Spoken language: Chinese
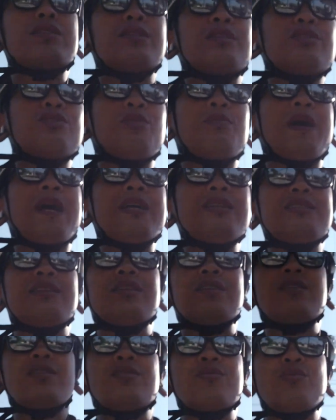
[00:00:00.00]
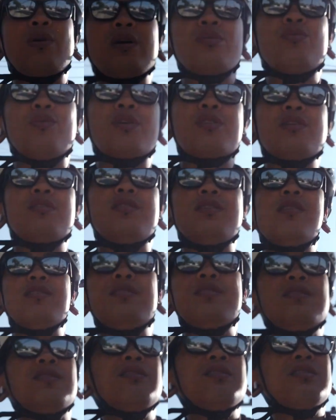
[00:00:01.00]
是多拍一些关于我个人
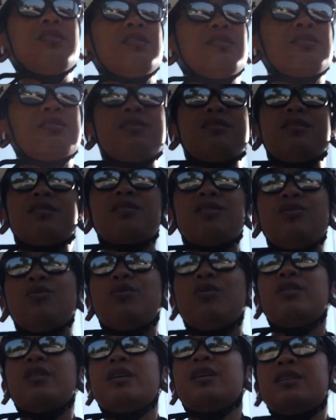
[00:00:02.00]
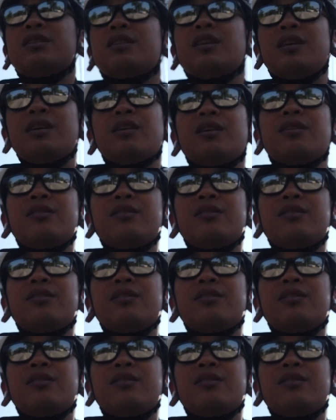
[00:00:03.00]
自己生活的一些